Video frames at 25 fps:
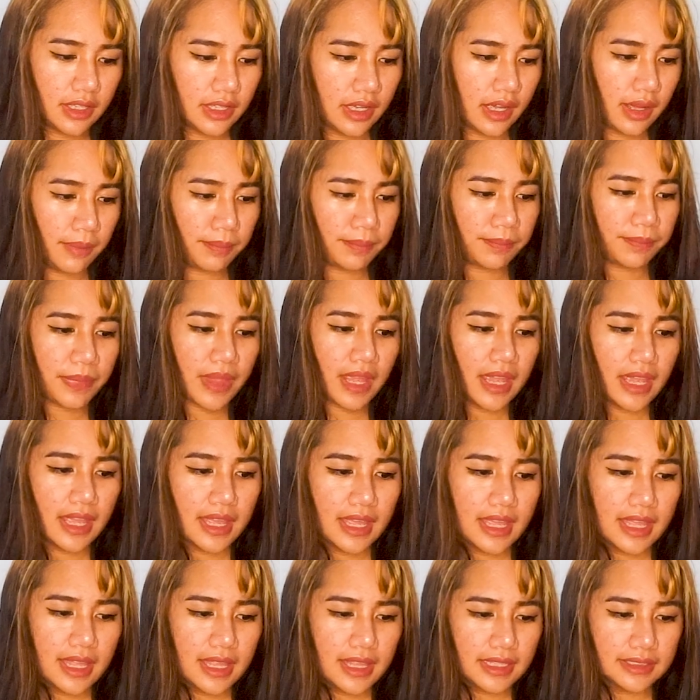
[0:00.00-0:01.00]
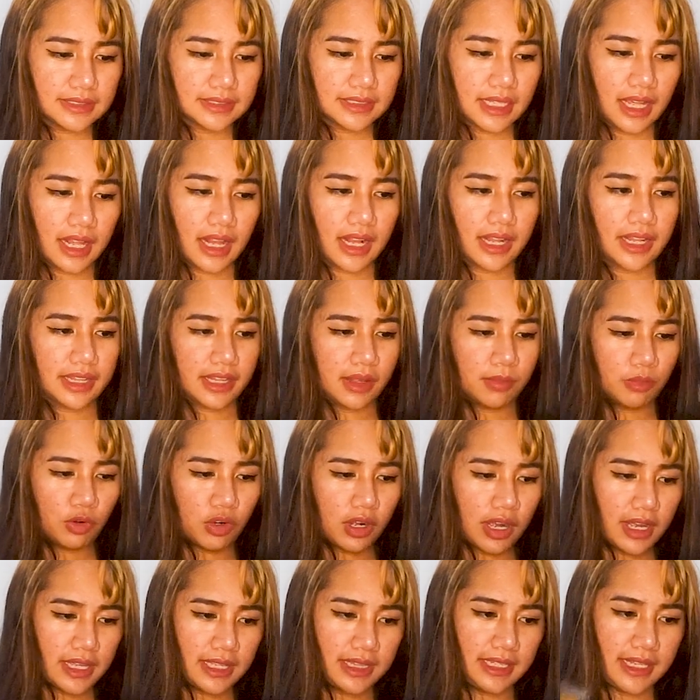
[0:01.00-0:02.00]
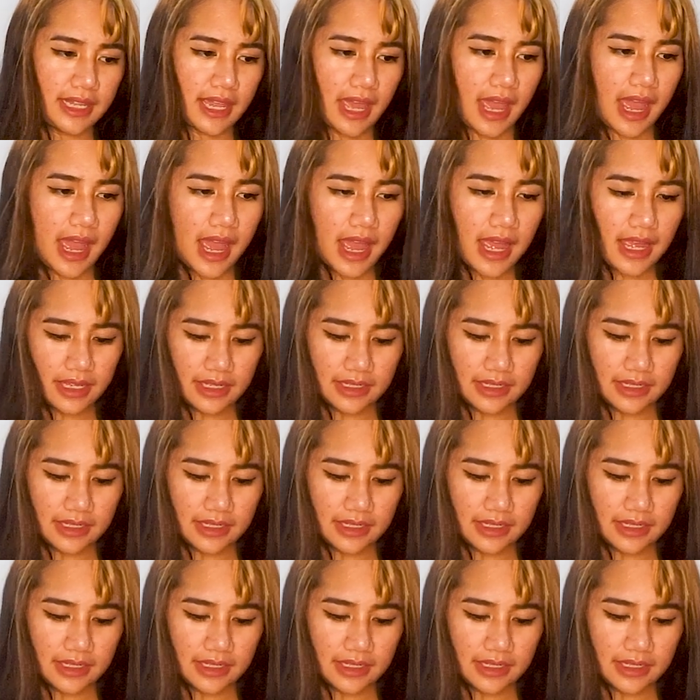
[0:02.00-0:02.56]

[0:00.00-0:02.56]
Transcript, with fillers: Hap. sekarang kita buka ini ya